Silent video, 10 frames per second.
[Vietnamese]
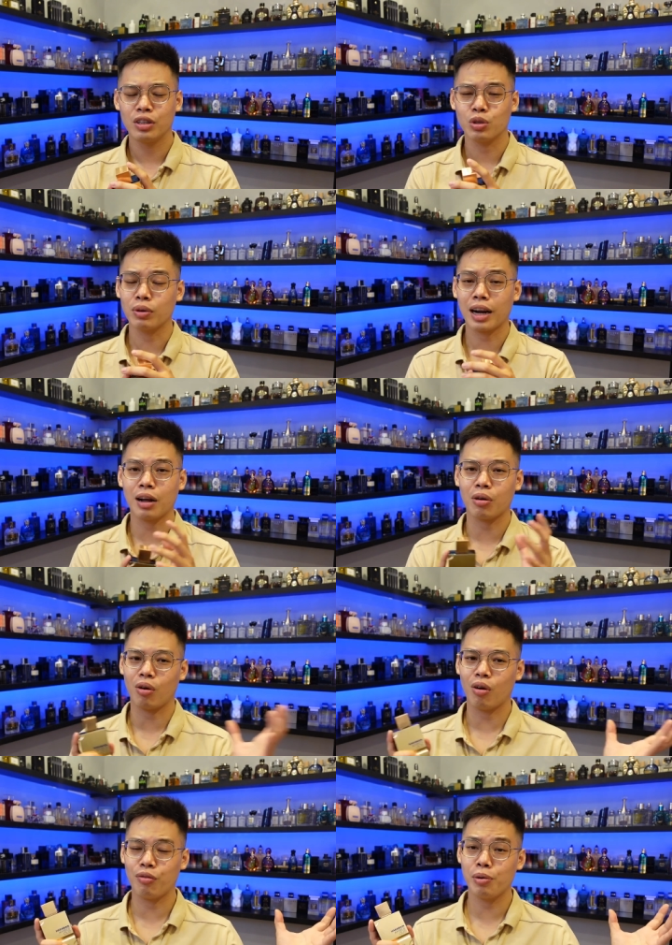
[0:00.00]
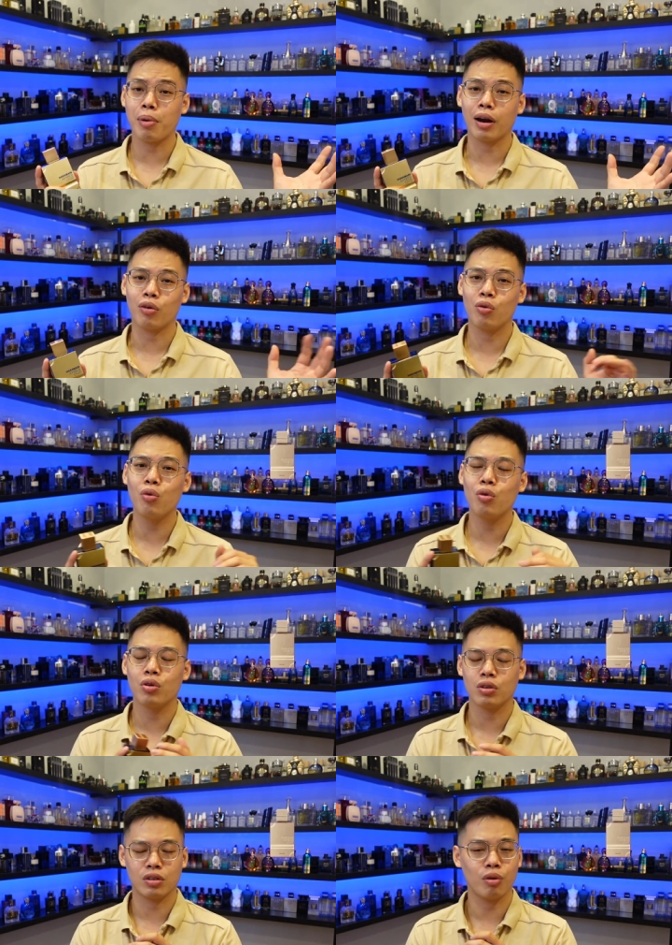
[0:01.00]
chúng ta đã có phiên bản Ru
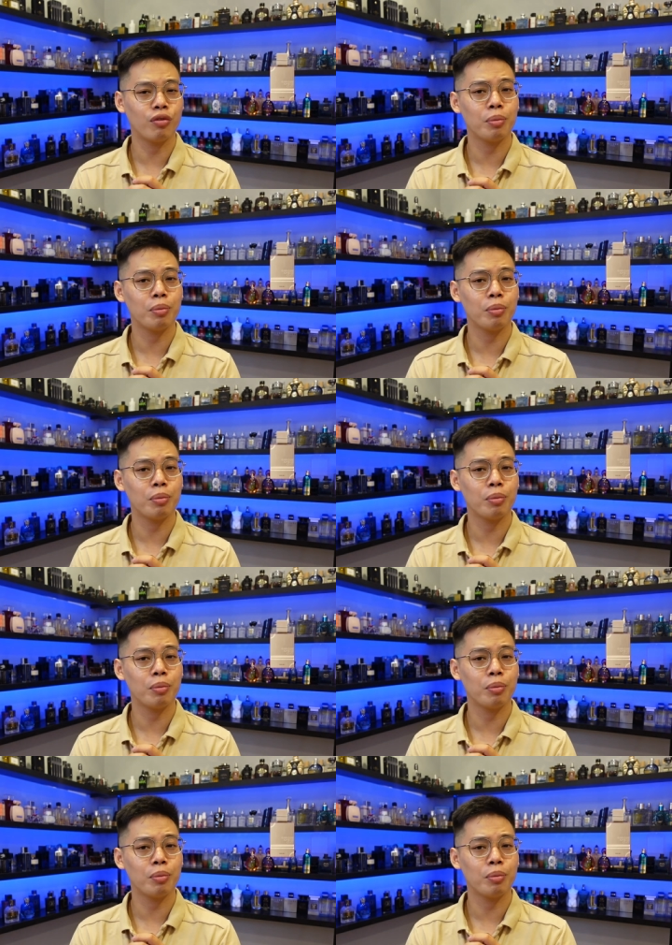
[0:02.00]
giống